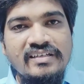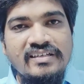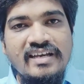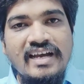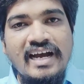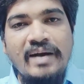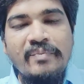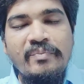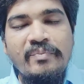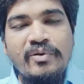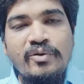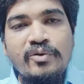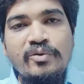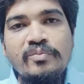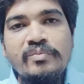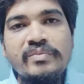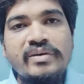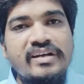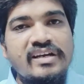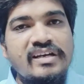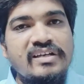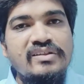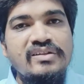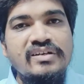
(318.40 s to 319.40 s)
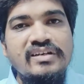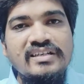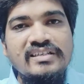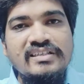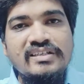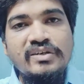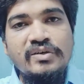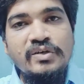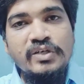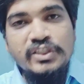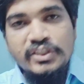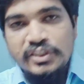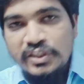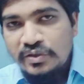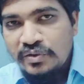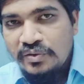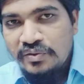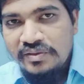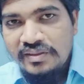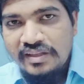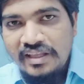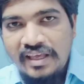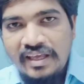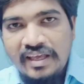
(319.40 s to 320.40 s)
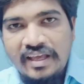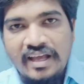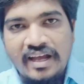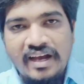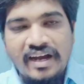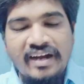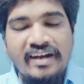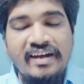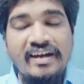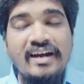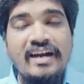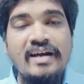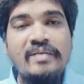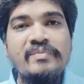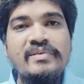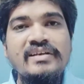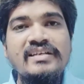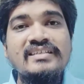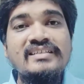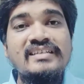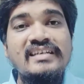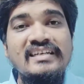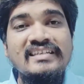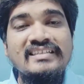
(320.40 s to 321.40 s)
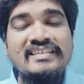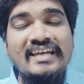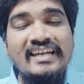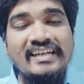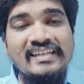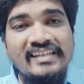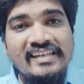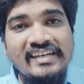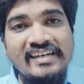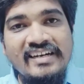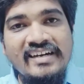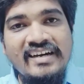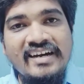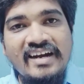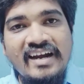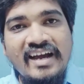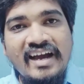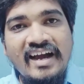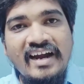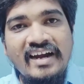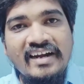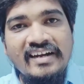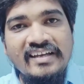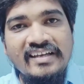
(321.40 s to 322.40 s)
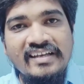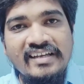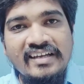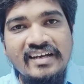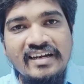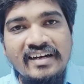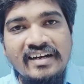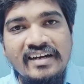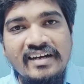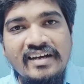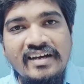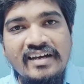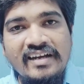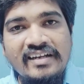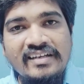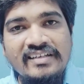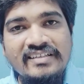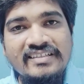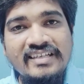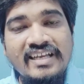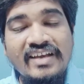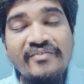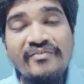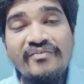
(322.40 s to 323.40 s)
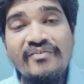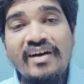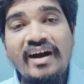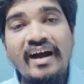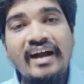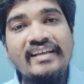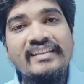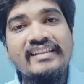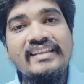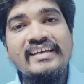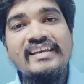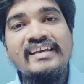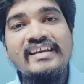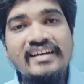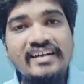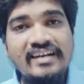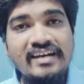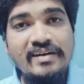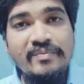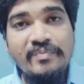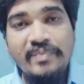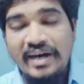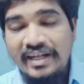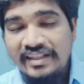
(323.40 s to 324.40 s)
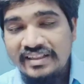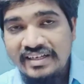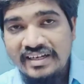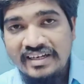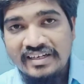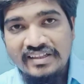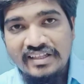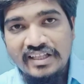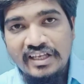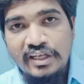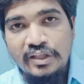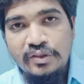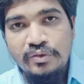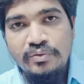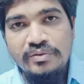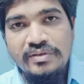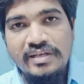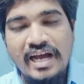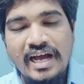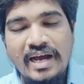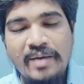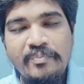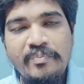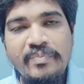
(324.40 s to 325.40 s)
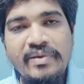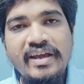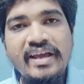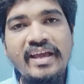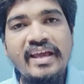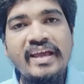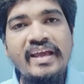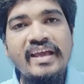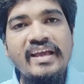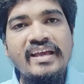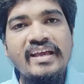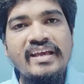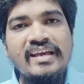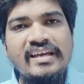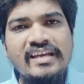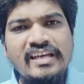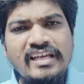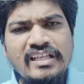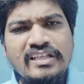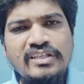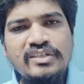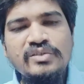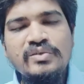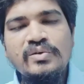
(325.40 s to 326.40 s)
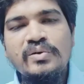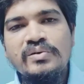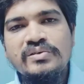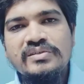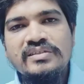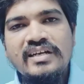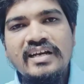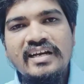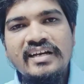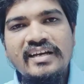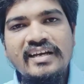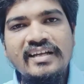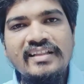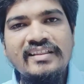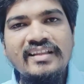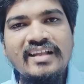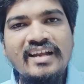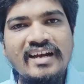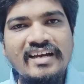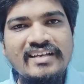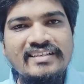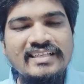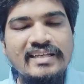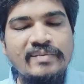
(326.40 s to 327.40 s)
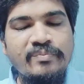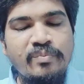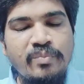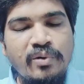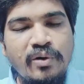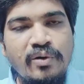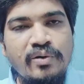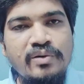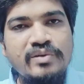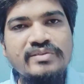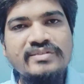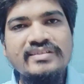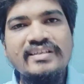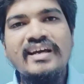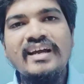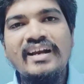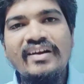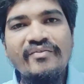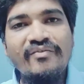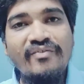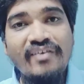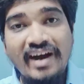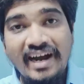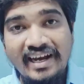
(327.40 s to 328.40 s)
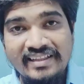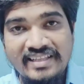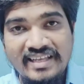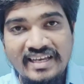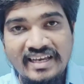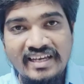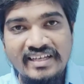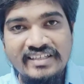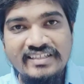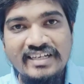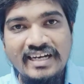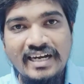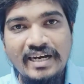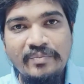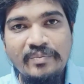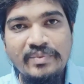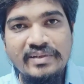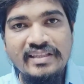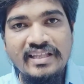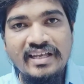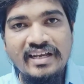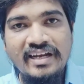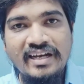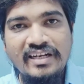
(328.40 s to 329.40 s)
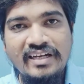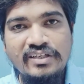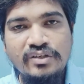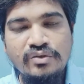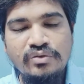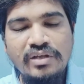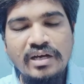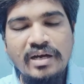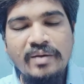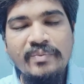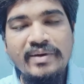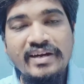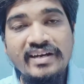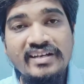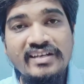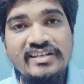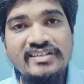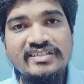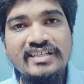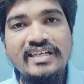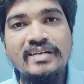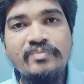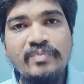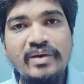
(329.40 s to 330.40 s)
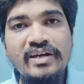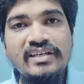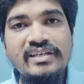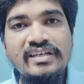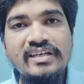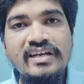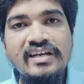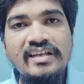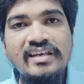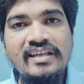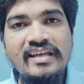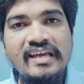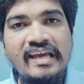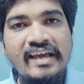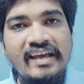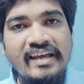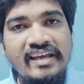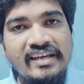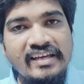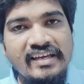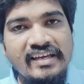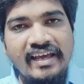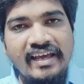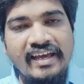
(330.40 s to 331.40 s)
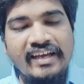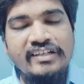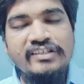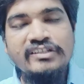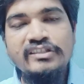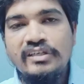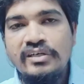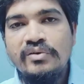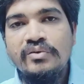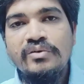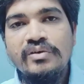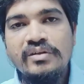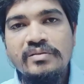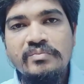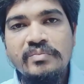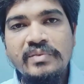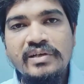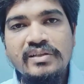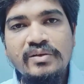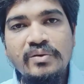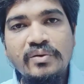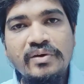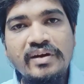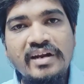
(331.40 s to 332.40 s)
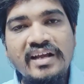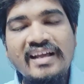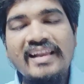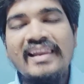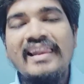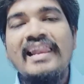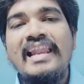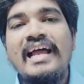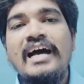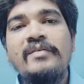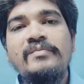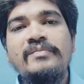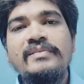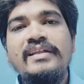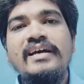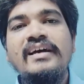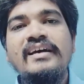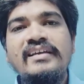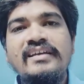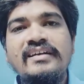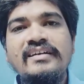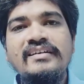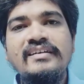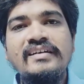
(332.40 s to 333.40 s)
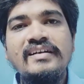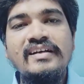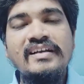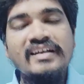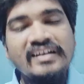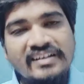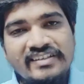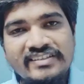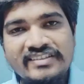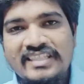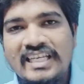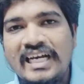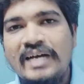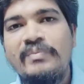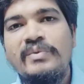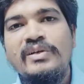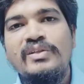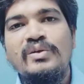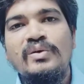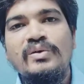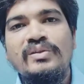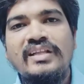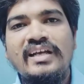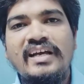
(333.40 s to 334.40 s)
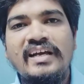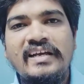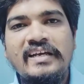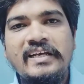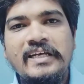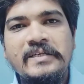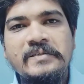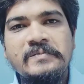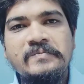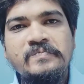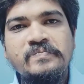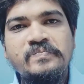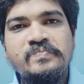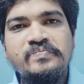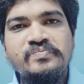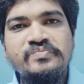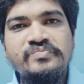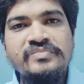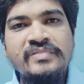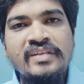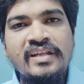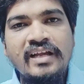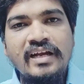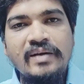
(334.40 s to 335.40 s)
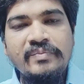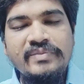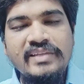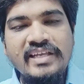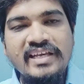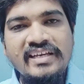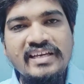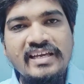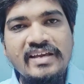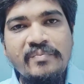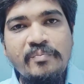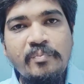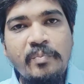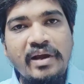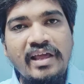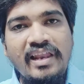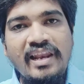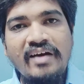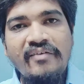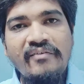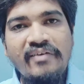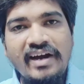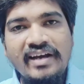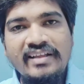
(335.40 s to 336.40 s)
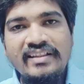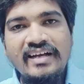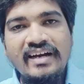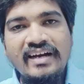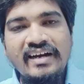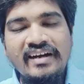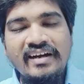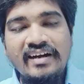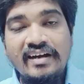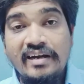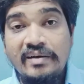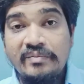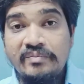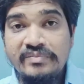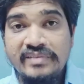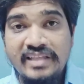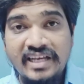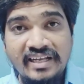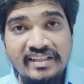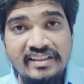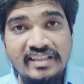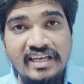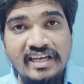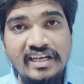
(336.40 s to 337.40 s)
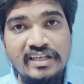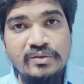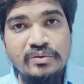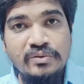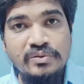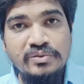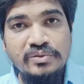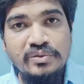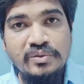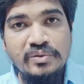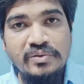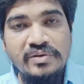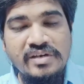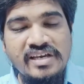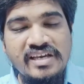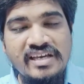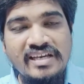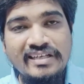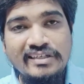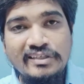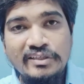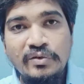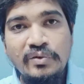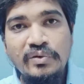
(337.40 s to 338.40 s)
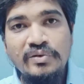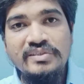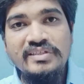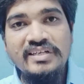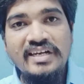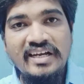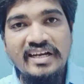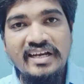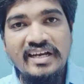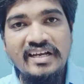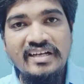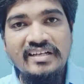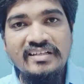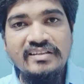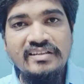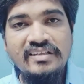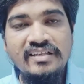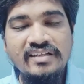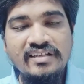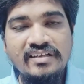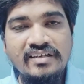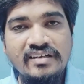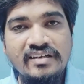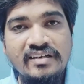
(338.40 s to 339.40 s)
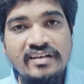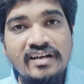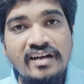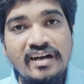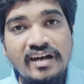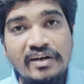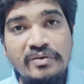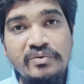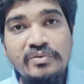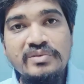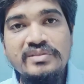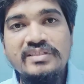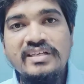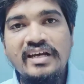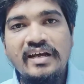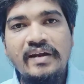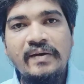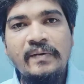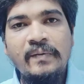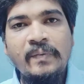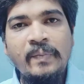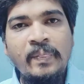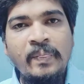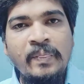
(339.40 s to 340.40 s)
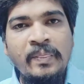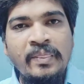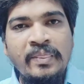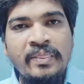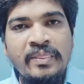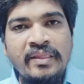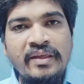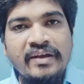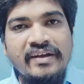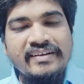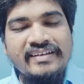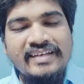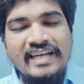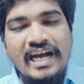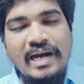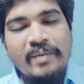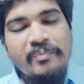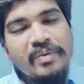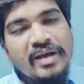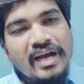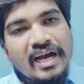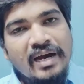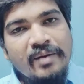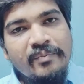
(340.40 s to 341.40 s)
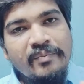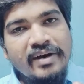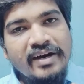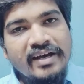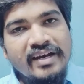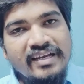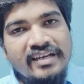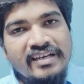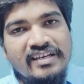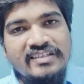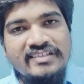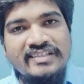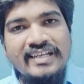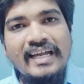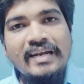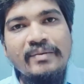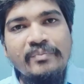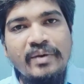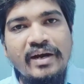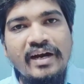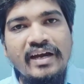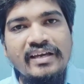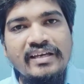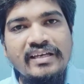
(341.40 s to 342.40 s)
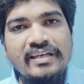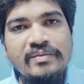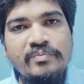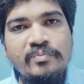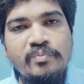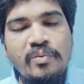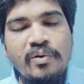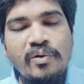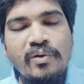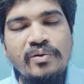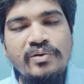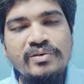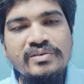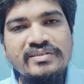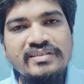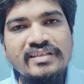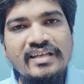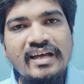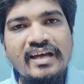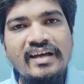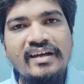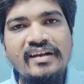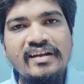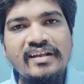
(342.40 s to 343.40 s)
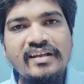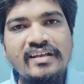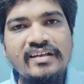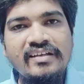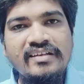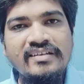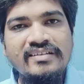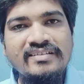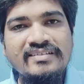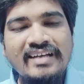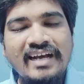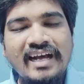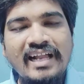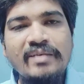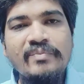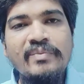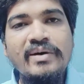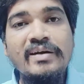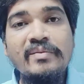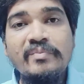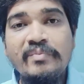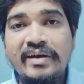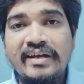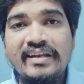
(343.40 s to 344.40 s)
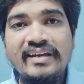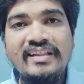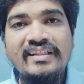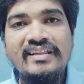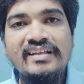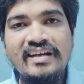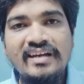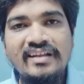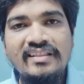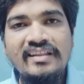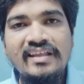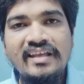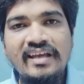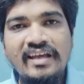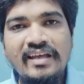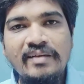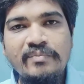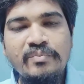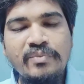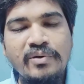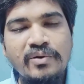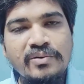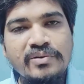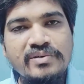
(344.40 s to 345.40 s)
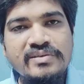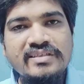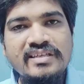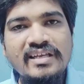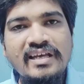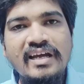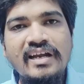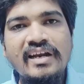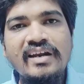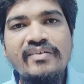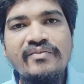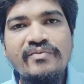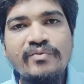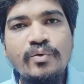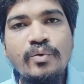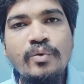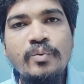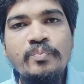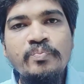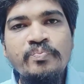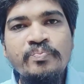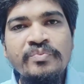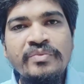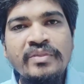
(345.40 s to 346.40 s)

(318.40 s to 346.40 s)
यहाँ पे उम्र की ऐसी कोई ज़रूरत नहीं अगर हम इस किसान क्रेडिट कार्ड की अगर इसके फायदे की अगर बात करते हैं तो यहाँ पे इस योजना के अंदर ऐसे बहुत सारे फायदे हैं जहाँ पे देखा जाए तो हमारे किसान भाई के लिए एक जरूरतमंद और एक लाभदायक साबित होता है अब देखिए पहला फायदा अगर हम देखते हैं दोस्तों कि इस योजना के अनुसार यहाँ पे हमारे किसान भाई बहुत सारे साल भर मेहनत करते हैं बहुत सारे वो